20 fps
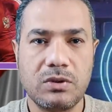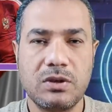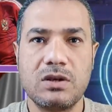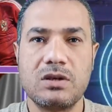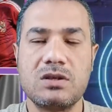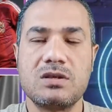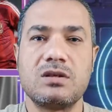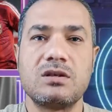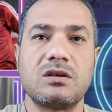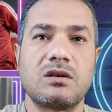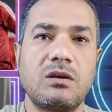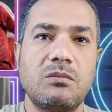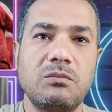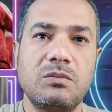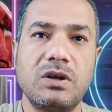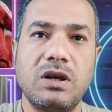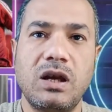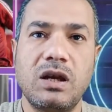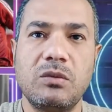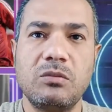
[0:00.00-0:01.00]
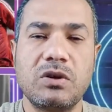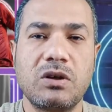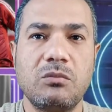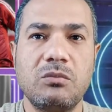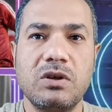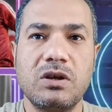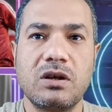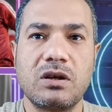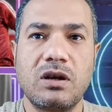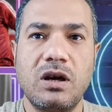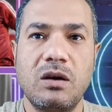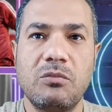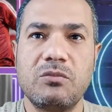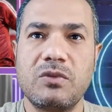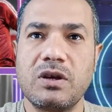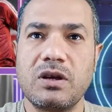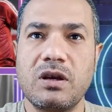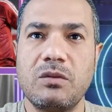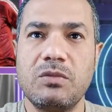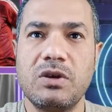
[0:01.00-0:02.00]
بإذن رب العالمين ربنا
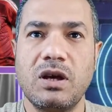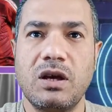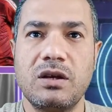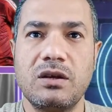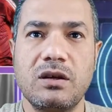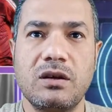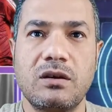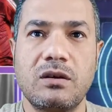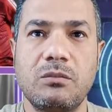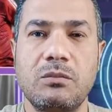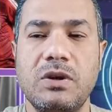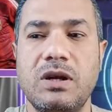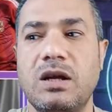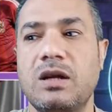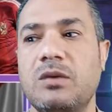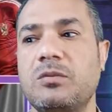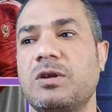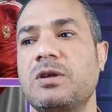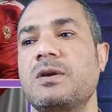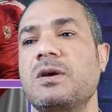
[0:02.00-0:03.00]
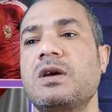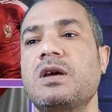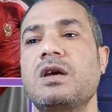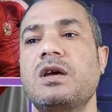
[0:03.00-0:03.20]
يرحمنا جميعا يا رب العالمين